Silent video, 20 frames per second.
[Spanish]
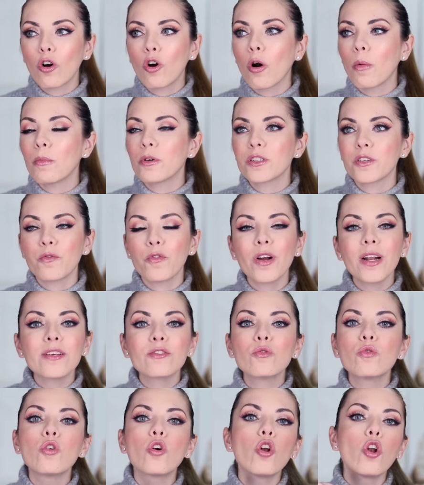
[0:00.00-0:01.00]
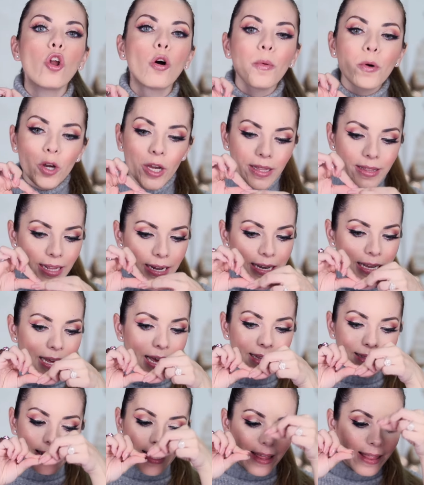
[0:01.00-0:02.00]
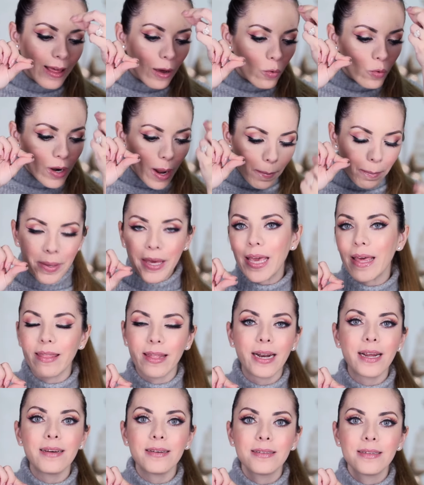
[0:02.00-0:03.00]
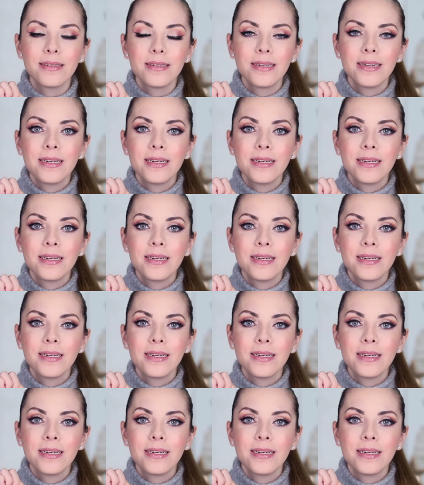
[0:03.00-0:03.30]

como si fueras un globo que tenía atada una piedra,